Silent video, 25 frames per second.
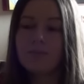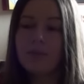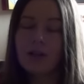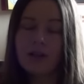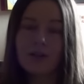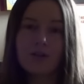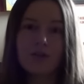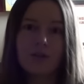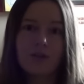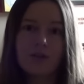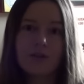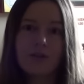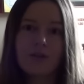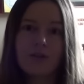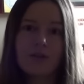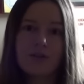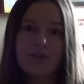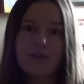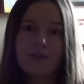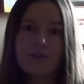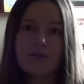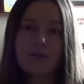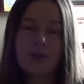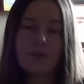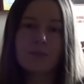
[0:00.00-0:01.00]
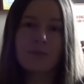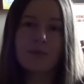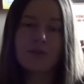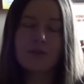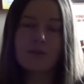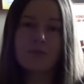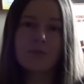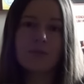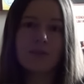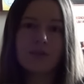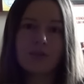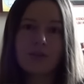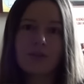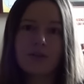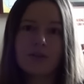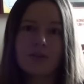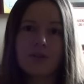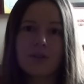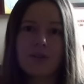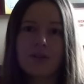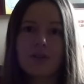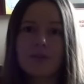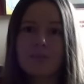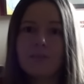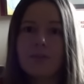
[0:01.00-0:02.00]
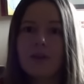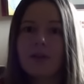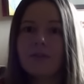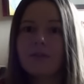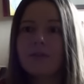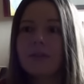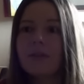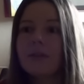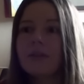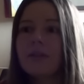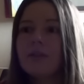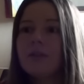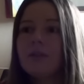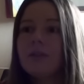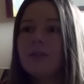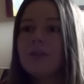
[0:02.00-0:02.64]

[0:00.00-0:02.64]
bardziej niż sama sobie z tego zdaje sprawę.